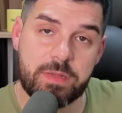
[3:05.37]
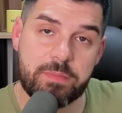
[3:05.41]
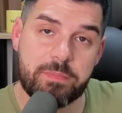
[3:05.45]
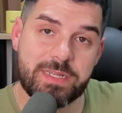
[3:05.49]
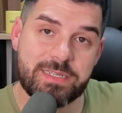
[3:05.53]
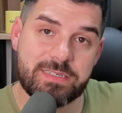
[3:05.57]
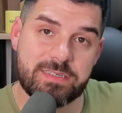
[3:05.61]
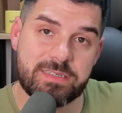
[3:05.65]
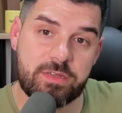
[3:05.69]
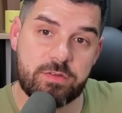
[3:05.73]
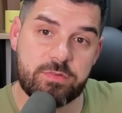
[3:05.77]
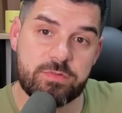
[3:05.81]
bem
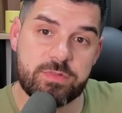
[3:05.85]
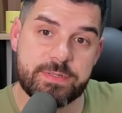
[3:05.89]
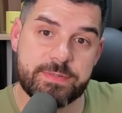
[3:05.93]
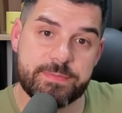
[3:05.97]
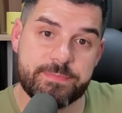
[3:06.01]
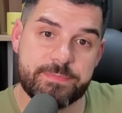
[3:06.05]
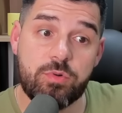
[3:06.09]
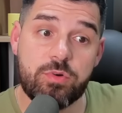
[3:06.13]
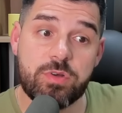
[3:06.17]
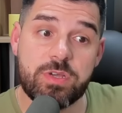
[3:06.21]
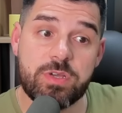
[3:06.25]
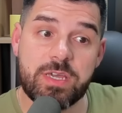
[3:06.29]
mais alta.
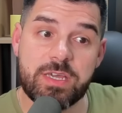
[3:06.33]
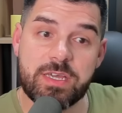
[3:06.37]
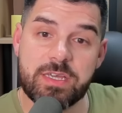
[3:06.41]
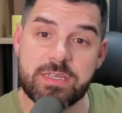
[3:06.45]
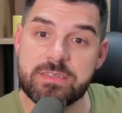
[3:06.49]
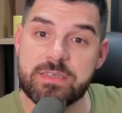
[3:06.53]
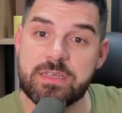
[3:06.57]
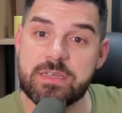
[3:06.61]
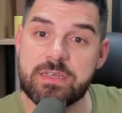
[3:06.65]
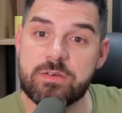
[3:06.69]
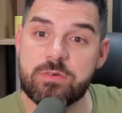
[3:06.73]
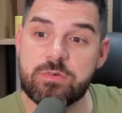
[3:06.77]
Por que, que
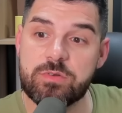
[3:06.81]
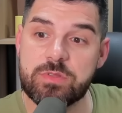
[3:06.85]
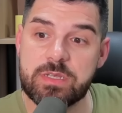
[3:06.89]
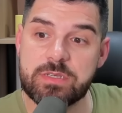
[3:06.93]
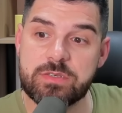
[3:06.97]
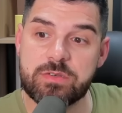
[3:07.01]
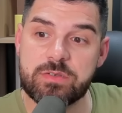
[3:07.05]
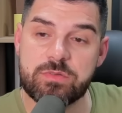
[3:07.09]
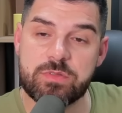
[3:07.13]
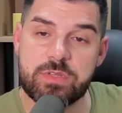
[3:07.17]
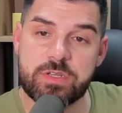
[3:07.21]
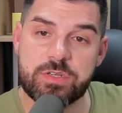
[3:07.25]
essa
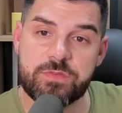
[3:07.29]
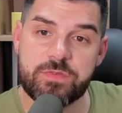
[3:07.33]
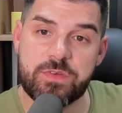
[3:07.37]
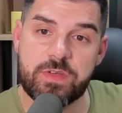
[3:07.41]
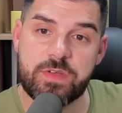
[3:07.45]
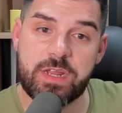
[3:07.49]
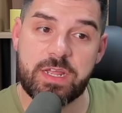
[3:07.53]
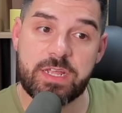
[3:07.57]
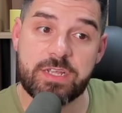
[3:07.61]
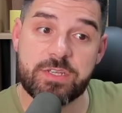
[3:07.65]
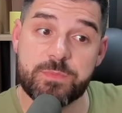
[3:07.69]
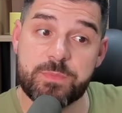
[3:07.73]
cotação está
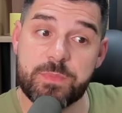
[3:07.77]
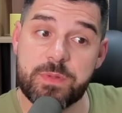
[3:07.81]
diferente?